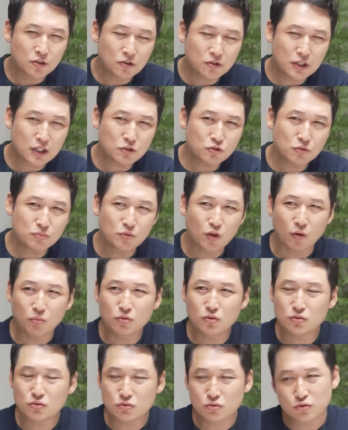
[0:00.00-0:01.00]
그런 게 좀
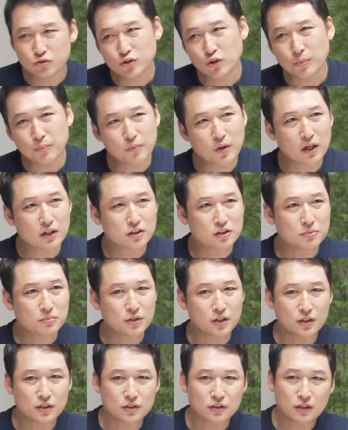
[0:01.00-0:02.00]
너무 두렵다
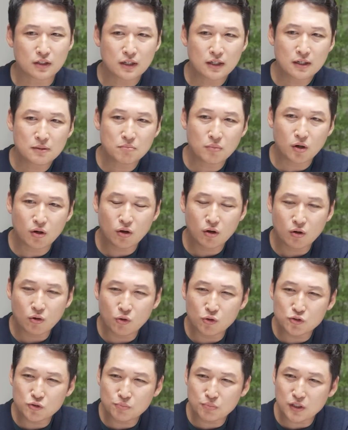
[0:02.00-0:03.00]
그러면 뭐
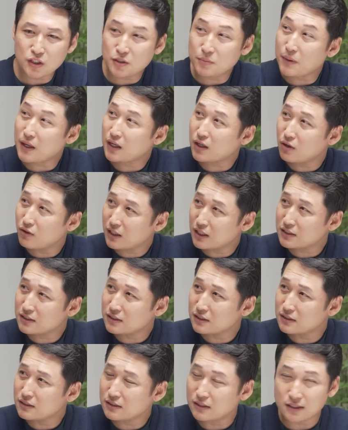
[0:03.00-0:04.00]
코스피 200과
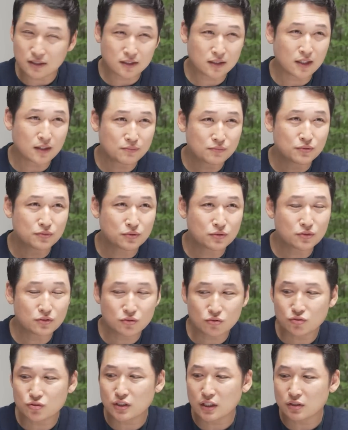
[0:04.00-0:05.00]
같은 음. ETF
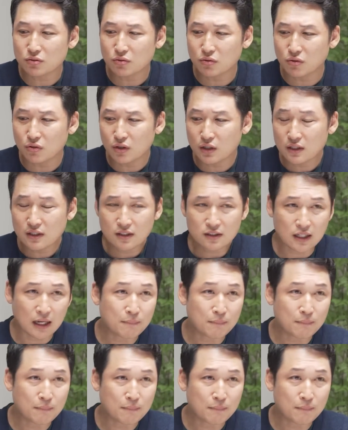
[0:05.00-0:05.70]
네. 투자도 네.